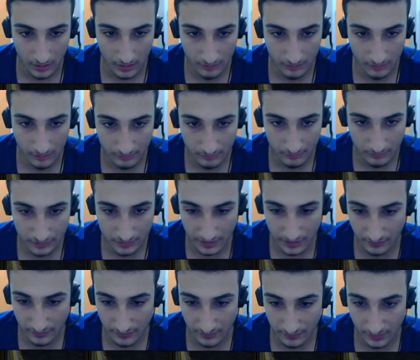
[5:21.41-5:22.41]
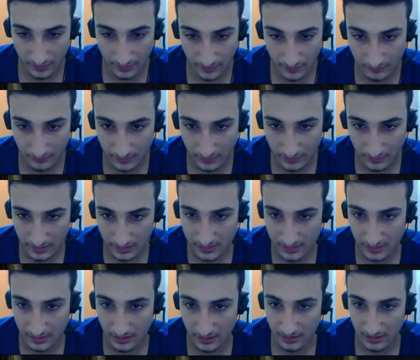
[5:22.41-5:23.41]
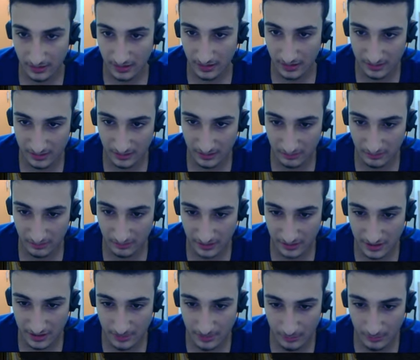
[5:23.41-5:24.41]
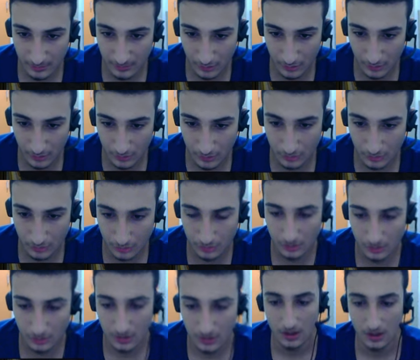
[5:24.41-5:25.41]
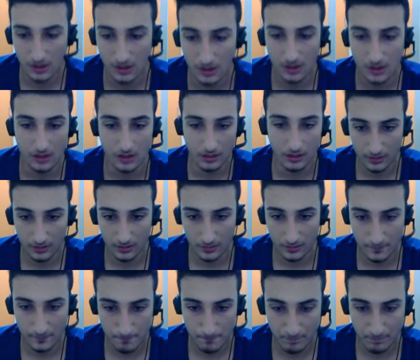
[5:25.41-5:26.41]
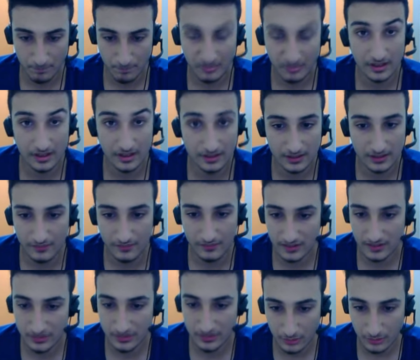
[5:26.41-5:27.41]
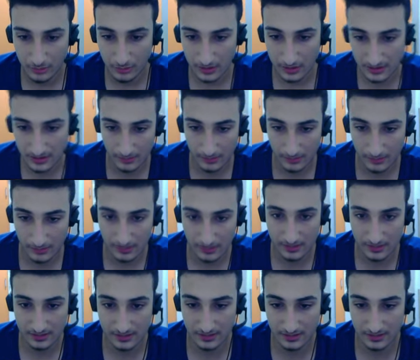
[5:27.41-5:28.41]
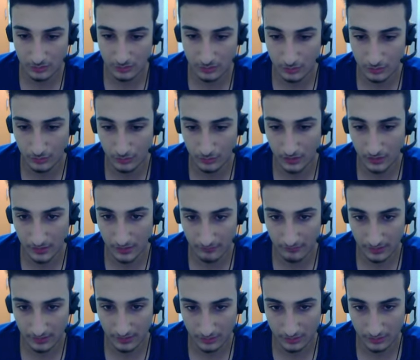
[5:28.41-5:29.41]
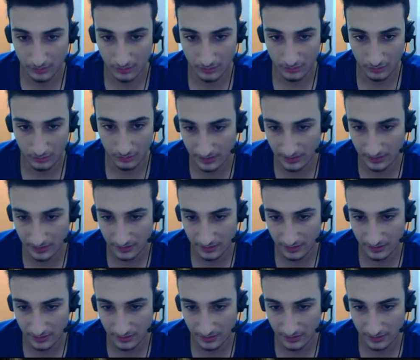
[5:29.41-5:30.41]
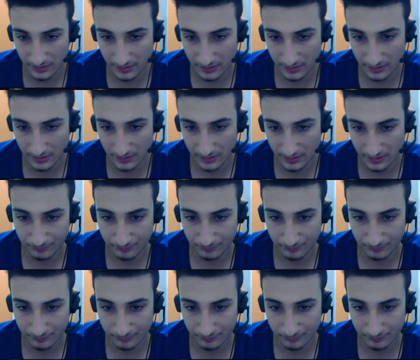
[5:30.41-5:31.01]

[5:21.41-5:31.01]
Elf şeyi falan. Neyse. Kaska geçmediğimi biliyorsunuz. Ee, kanatta fazla bir şey yok aslında bakarsanız. Şu falan var. Şu, e, üzerimizdeki.